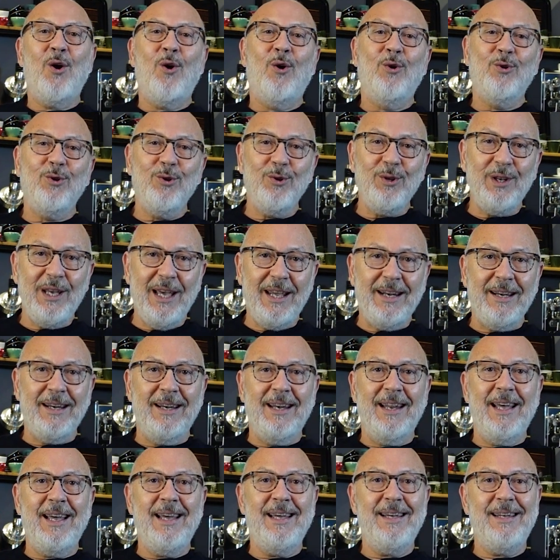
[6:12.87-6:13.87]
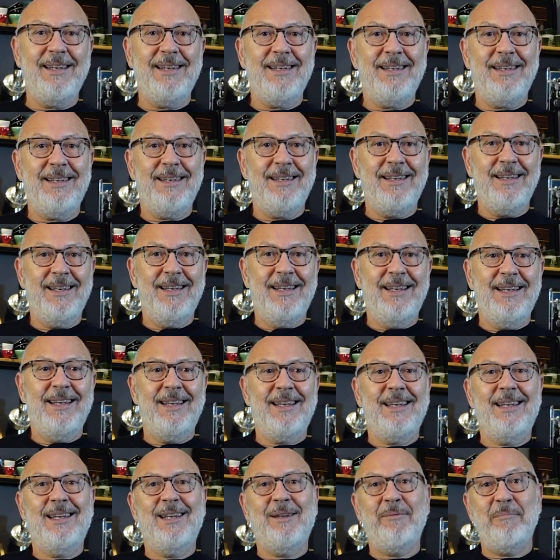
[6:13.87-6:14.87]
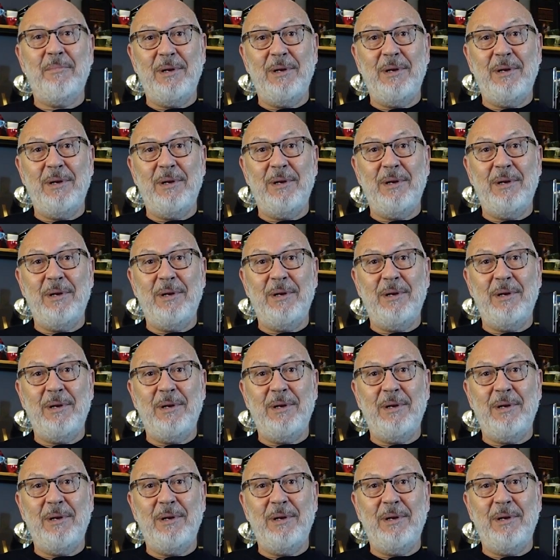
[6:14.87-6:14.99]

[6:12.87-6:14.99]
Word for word: Onun yerine e,